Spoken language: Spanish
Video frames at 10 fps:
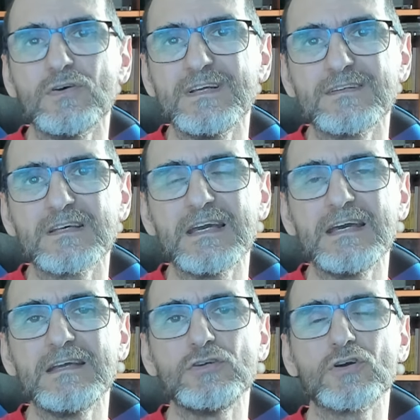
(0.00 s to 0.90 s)
es
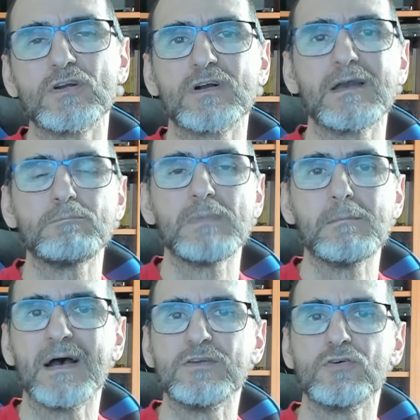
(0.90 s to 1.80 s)
que yo creo que mi
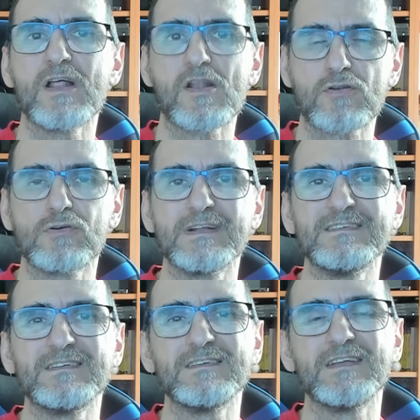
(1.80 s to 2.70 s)
mayor error en
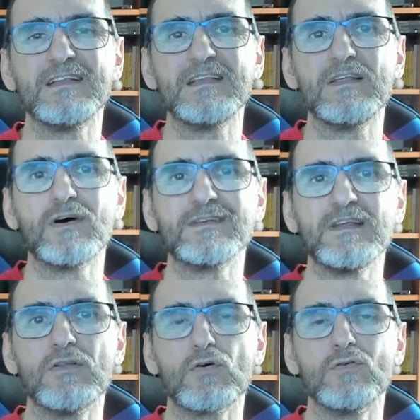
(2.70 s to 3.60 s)
este sentido ha
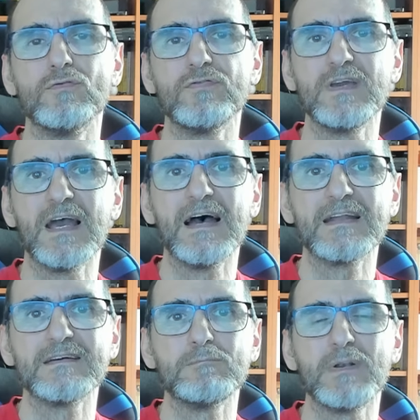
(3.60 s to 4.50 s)
sido
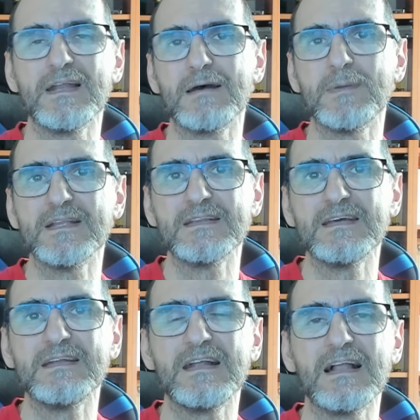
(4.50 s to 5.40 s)
confiar
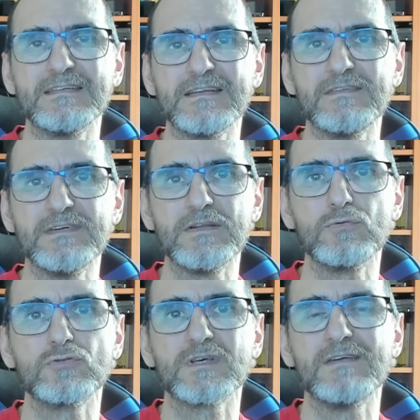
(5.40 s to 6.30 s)
plenamente en el
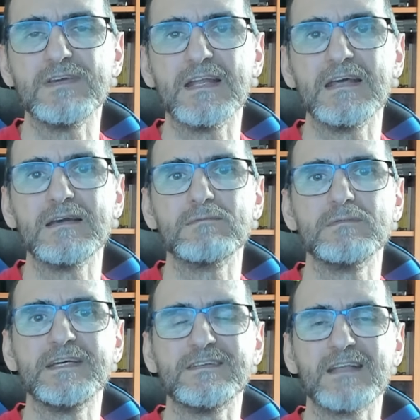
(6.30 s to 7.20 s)
antivirus que viene
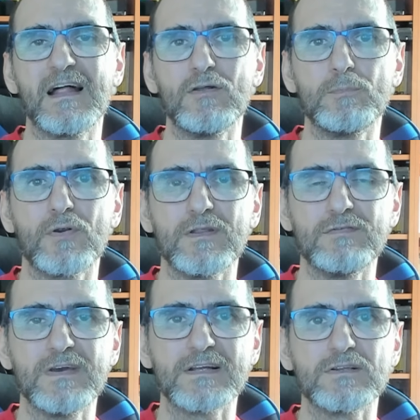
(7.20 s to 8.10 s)
instalado por
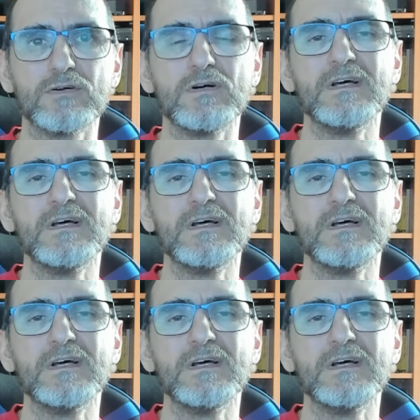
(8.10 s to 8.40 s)
defecto